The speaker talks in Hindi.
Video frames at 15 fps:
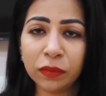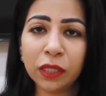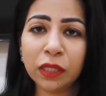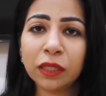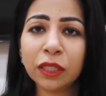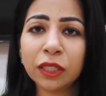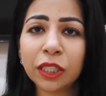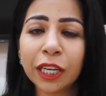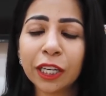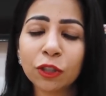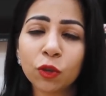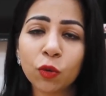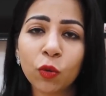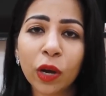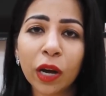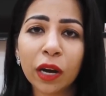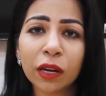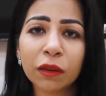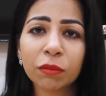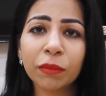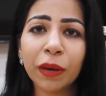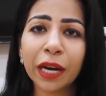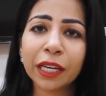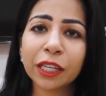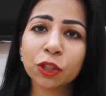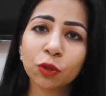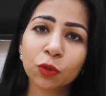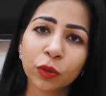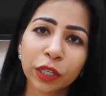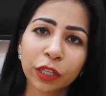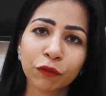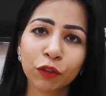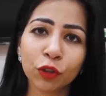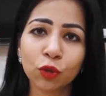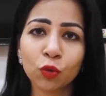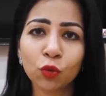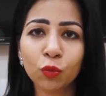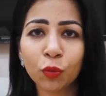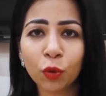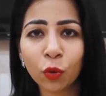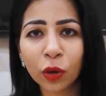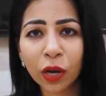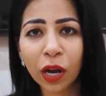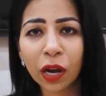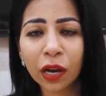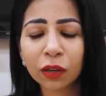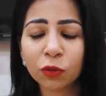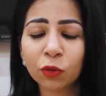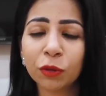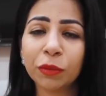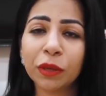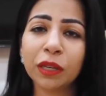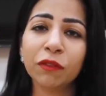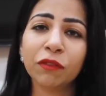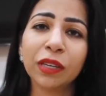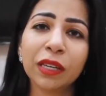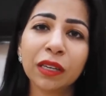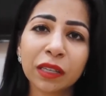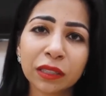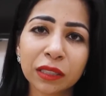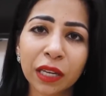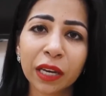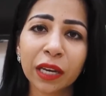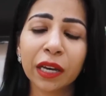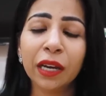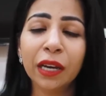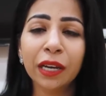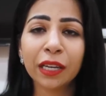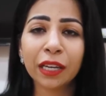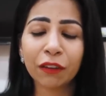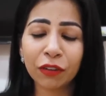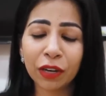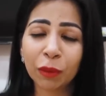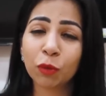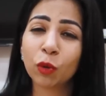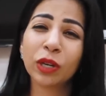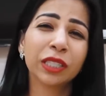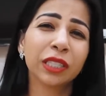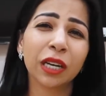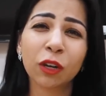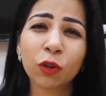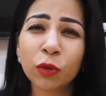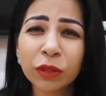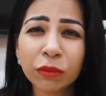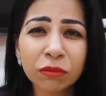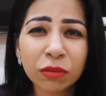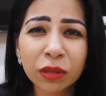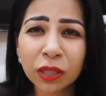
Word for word: सीज़न चेंज होगा बारिश होगी फिर धूप होगा कोई भी वीकनेस है या फिर आपको अच्छा कोई